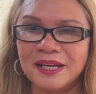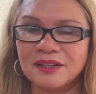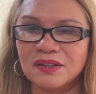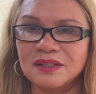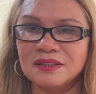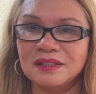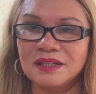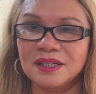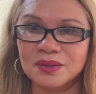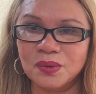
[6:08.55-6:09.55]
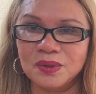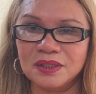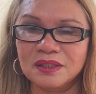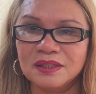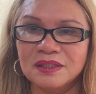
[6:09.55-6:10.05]
hay có người uh, lớn tuổi
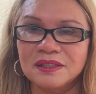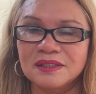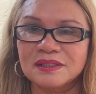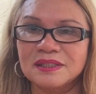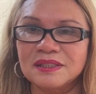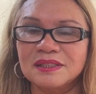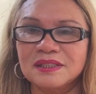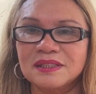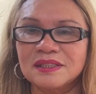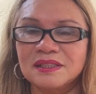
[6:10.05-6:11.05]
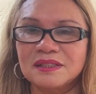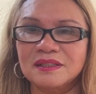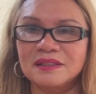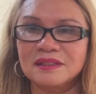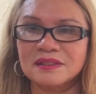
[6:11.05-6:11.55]
đó thì thì
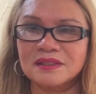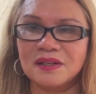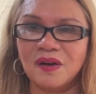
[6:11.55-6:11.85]
uh,